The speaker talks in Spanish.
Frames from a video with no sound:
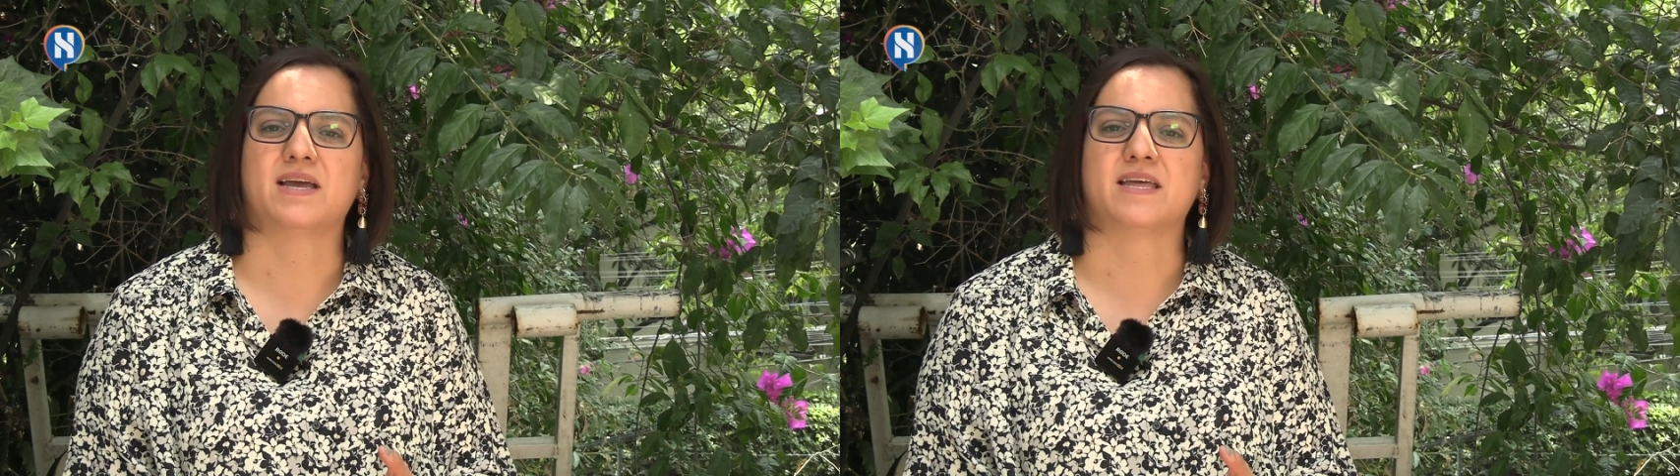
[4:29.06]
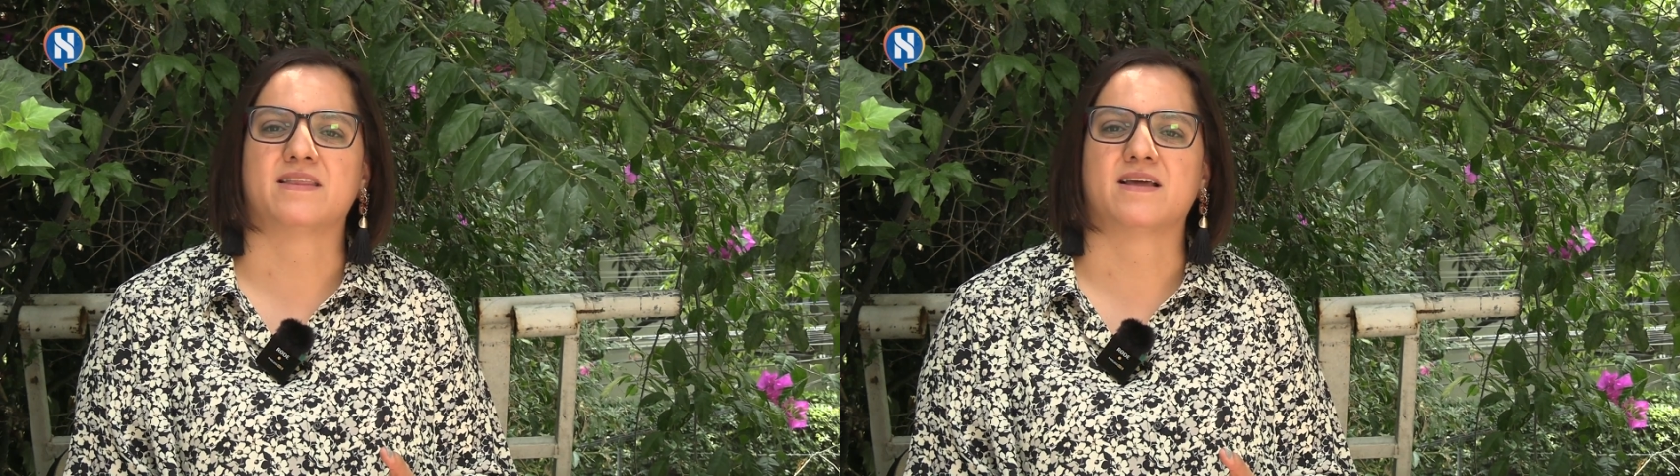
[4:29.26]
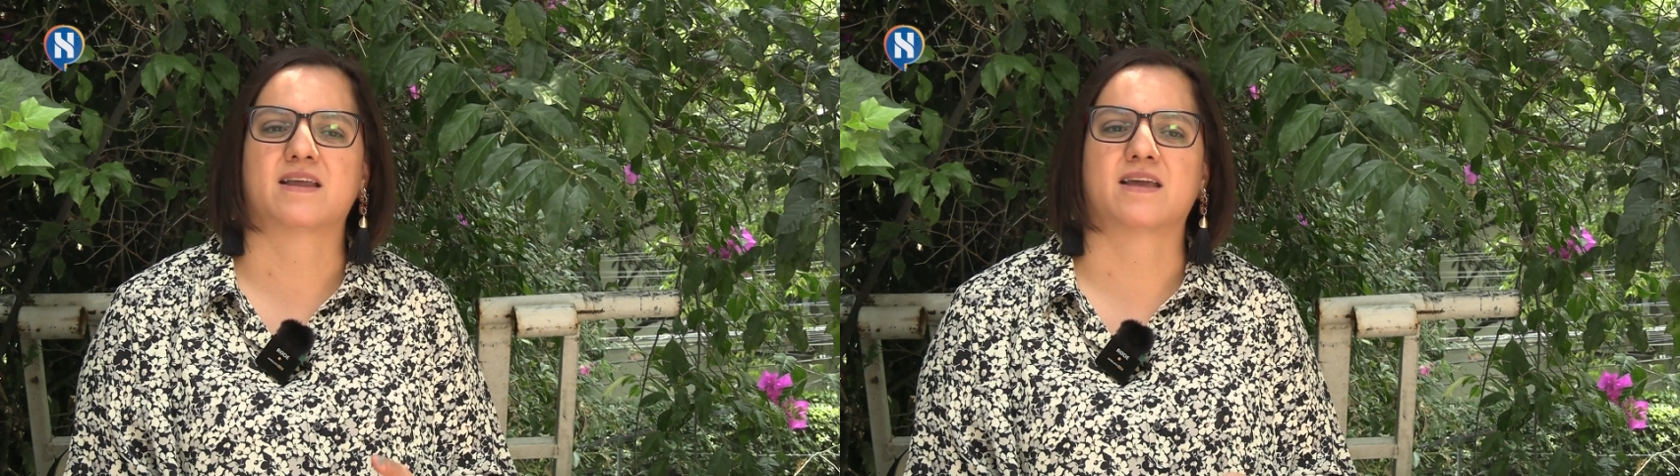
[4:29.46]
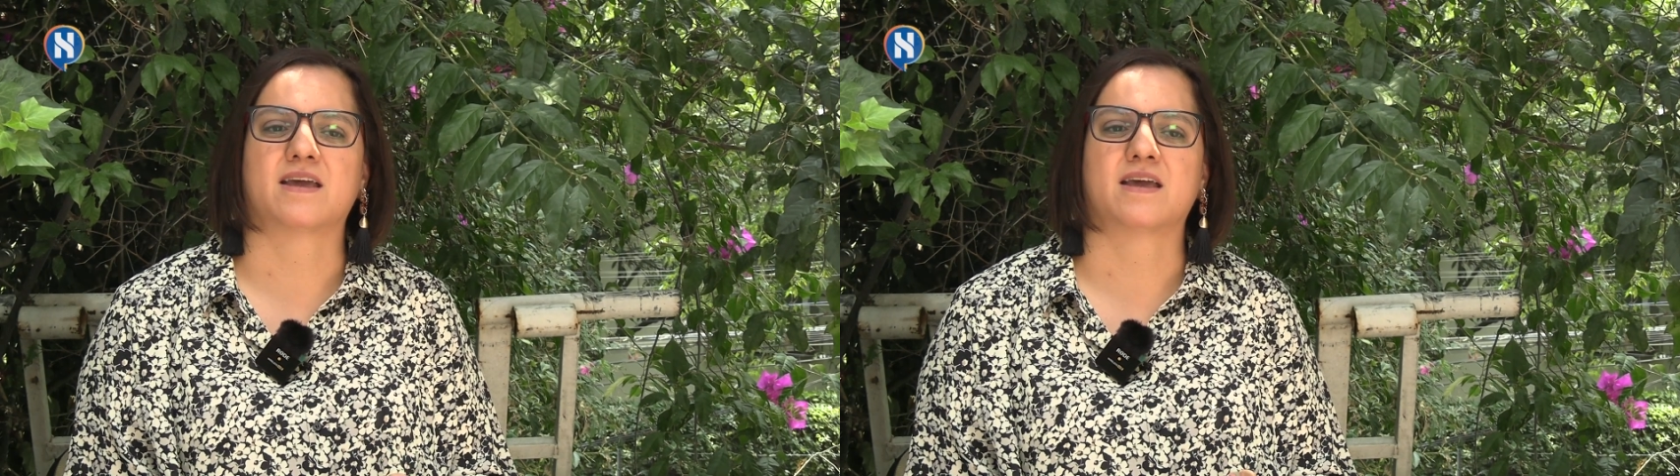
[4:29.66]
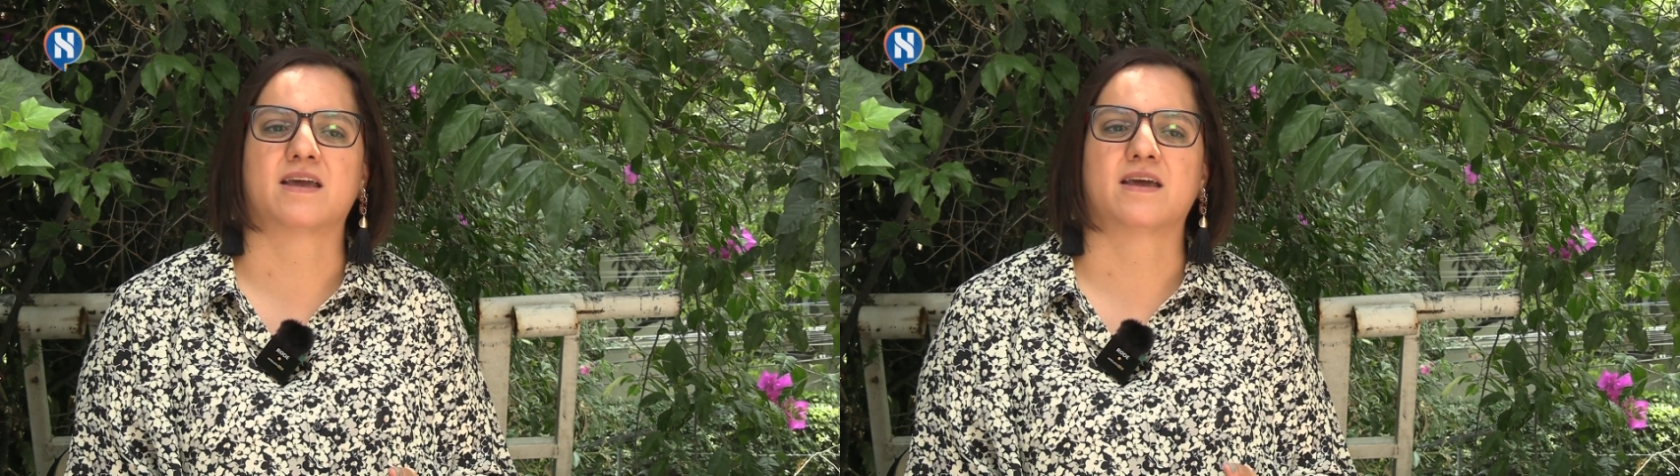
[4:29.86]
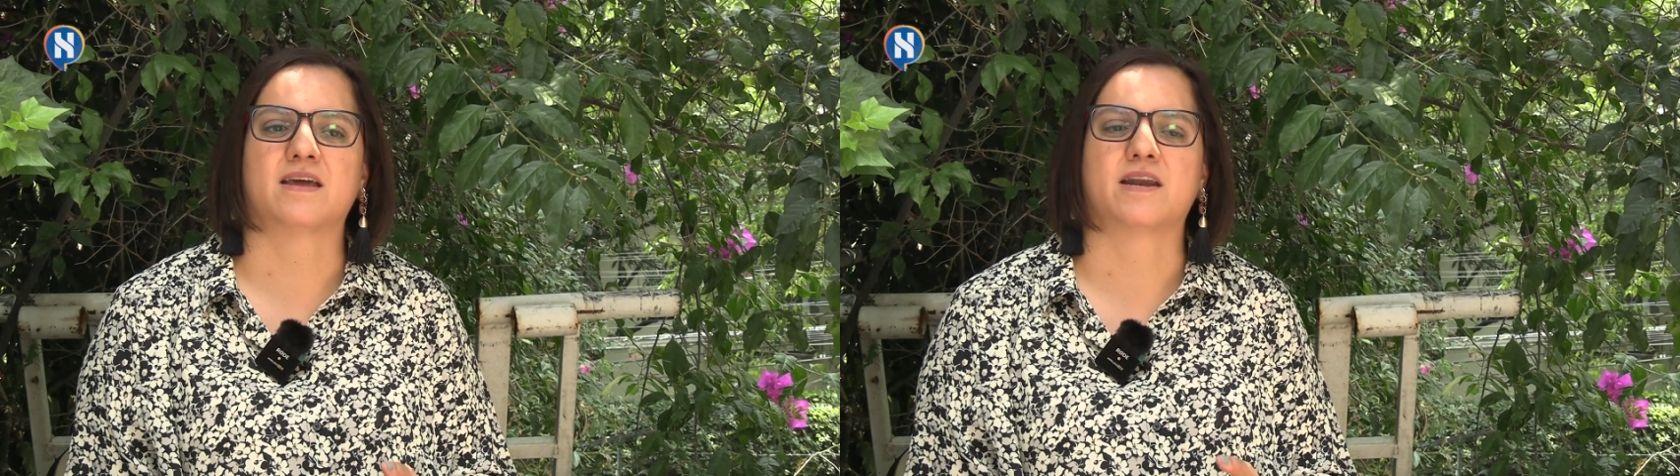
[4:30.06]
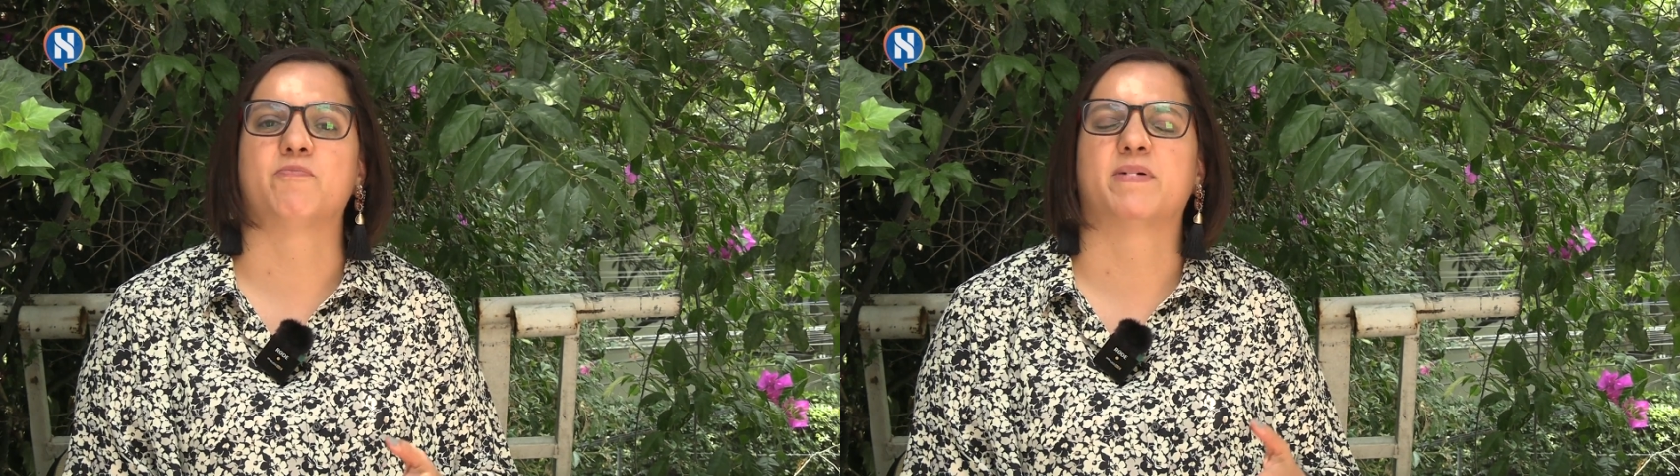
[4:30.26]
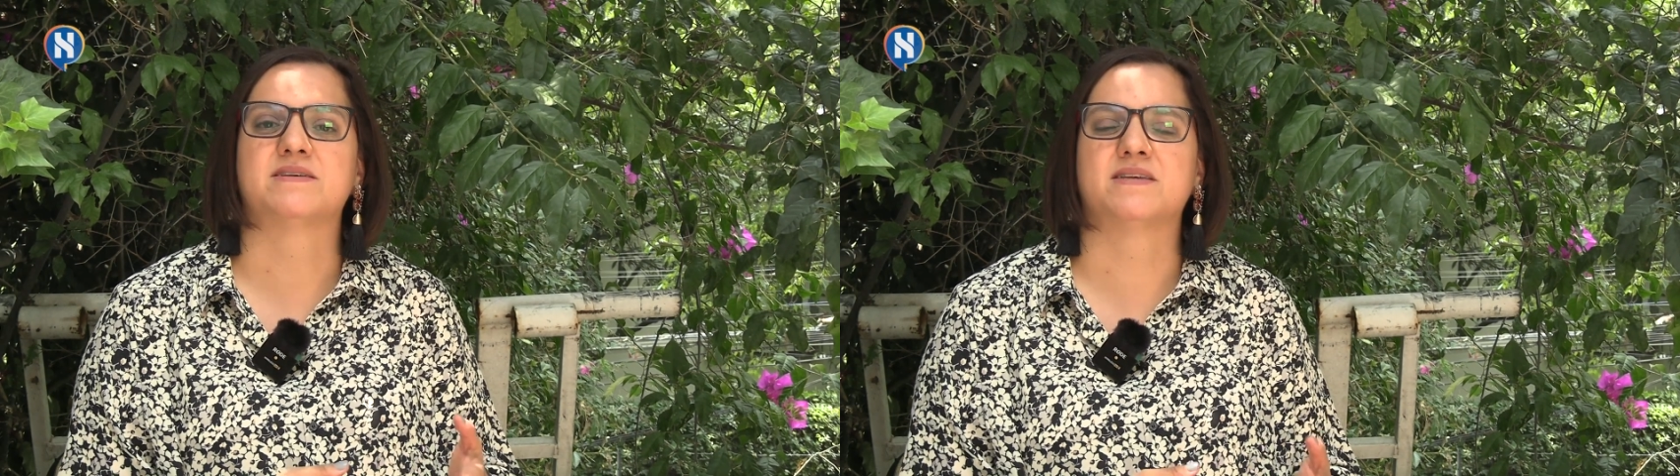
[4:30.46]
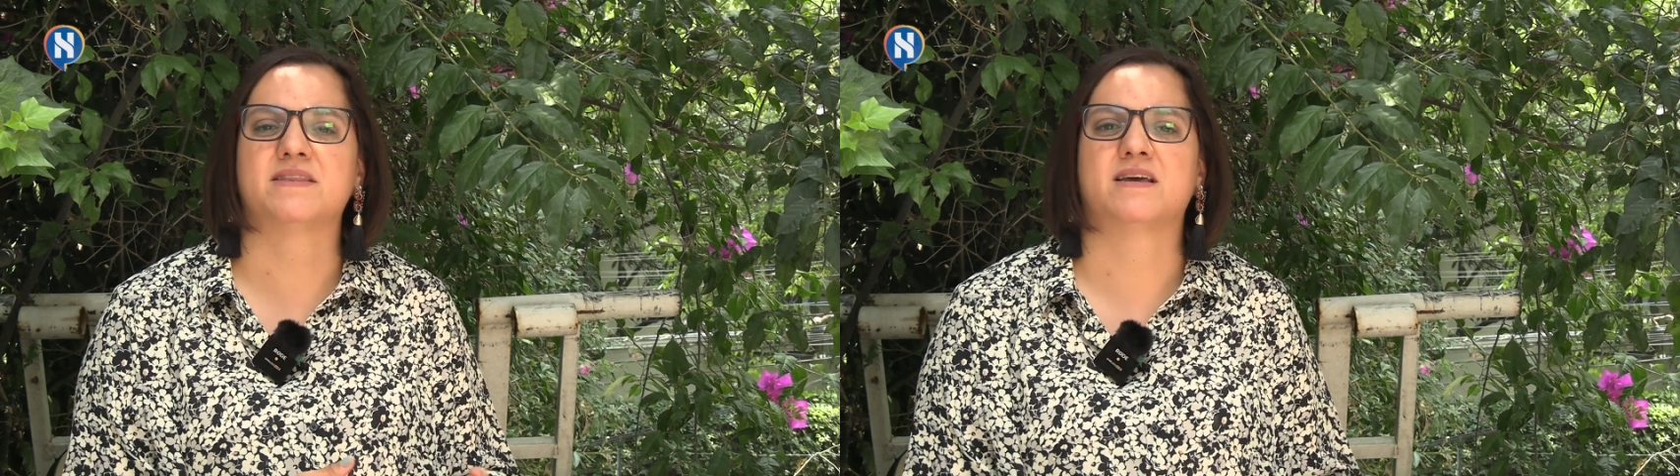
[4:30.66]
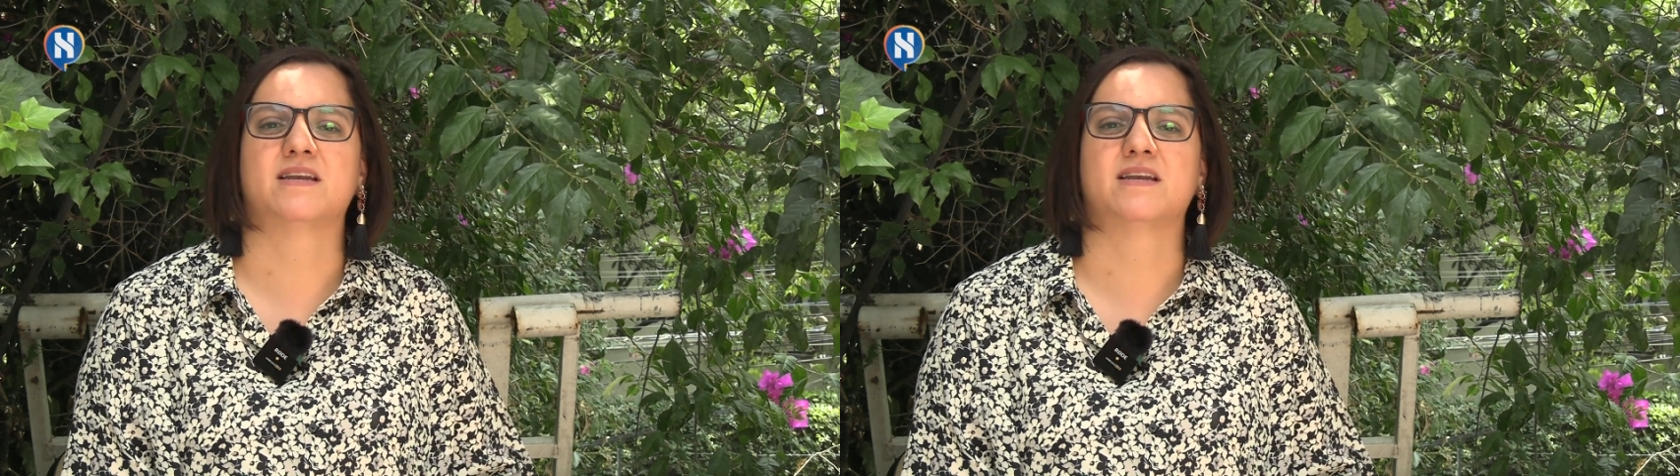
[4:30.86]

en el que representa